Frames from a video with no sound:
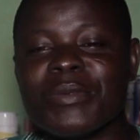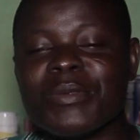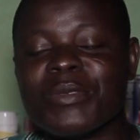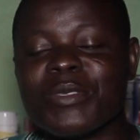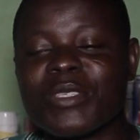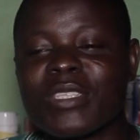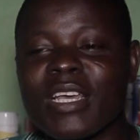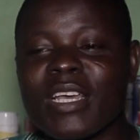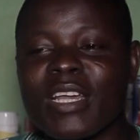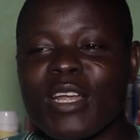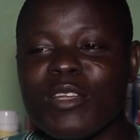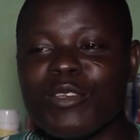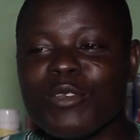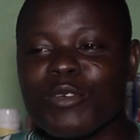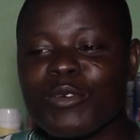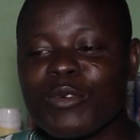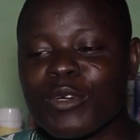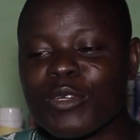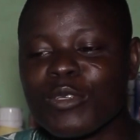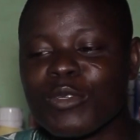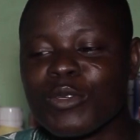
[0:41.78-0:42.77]
On s'est rendu
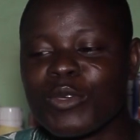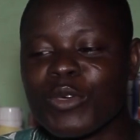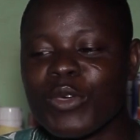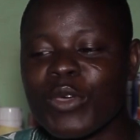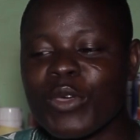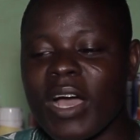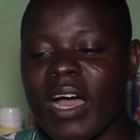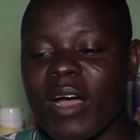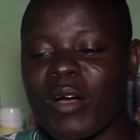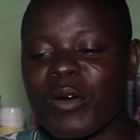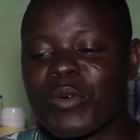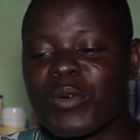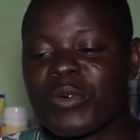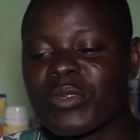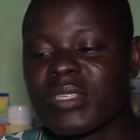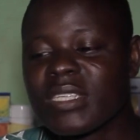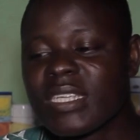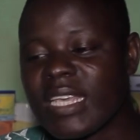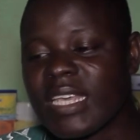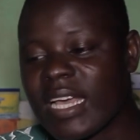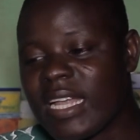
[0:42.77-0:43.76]
compte qu'en
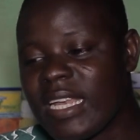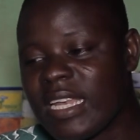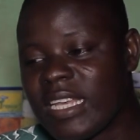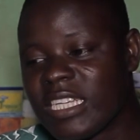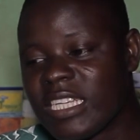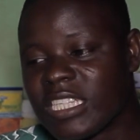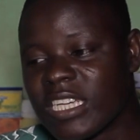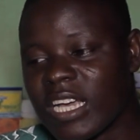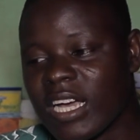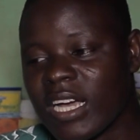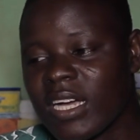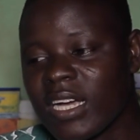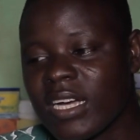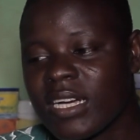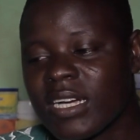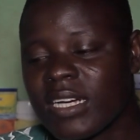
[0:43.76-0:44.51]
conseillant les gens,